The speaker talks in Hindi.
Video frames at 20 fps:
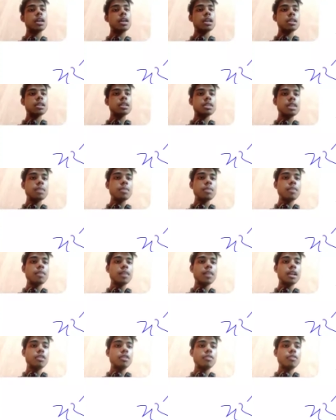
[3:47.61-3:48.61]
सेम ये
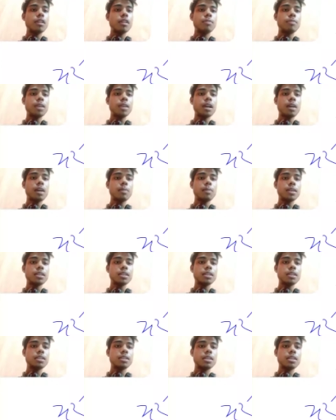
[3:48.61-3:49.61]
वाला ट्वेल्व भी आप एज
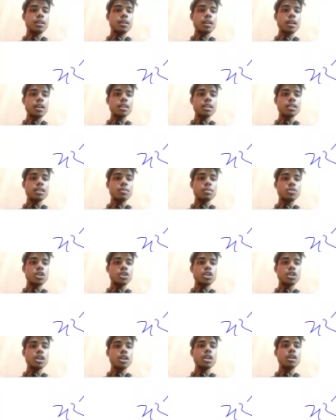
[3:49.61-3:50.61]
इट इज़ रखेंगे इससे भी
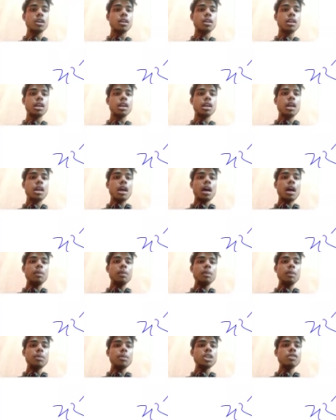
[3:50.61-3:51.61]
छेड़छाड़ नहीं करनी
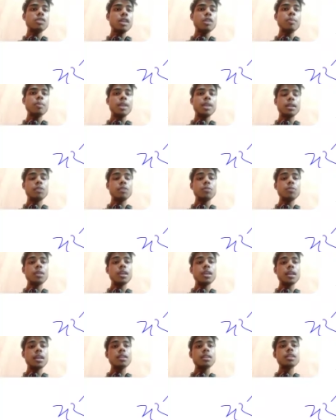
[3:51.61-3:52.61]
हमने बीच वाले को ब्रेक डाउन
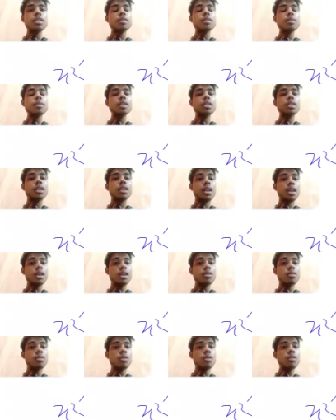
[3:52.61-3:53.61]
किया ना किसमें थ्री
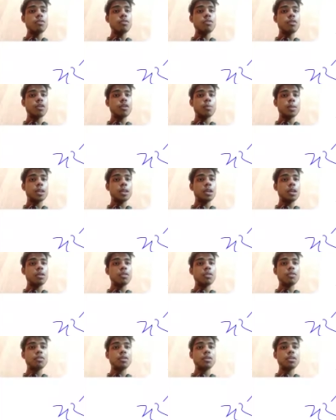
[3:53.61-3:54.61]
और फोर में थ्री और
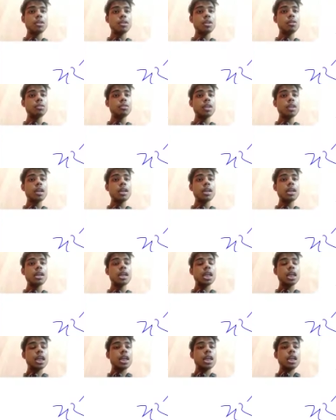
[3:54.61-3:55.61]
फोर कितने होते हैं
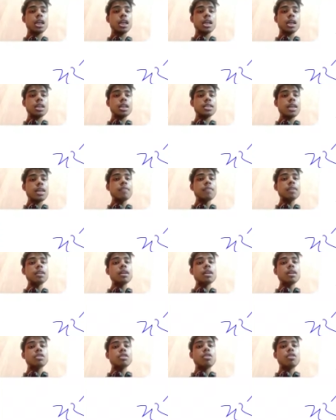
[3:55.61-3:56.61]
सेवन
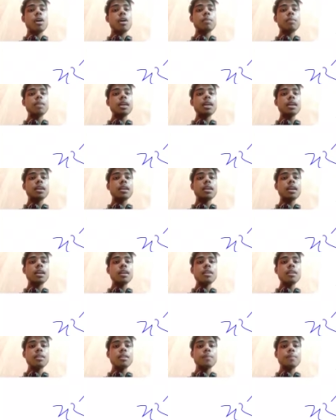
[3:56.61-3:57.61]
तो हमने क्या किया
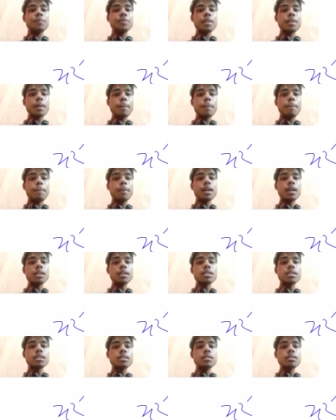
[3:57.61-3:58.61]

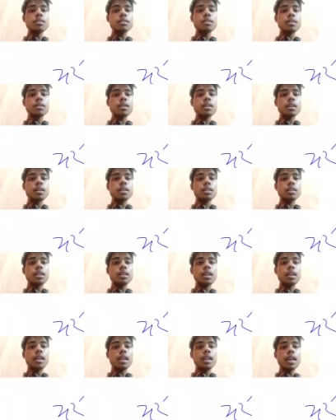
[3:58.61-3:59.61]
प्लस
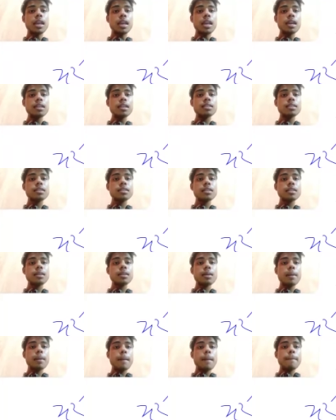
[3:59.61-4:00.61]
थ्री एक्स
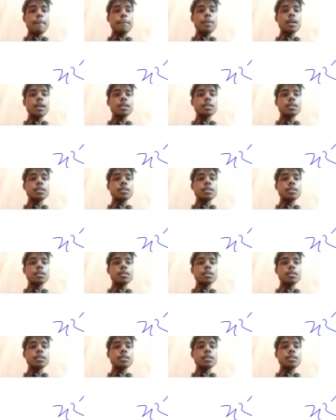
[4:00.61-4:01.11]
प्लस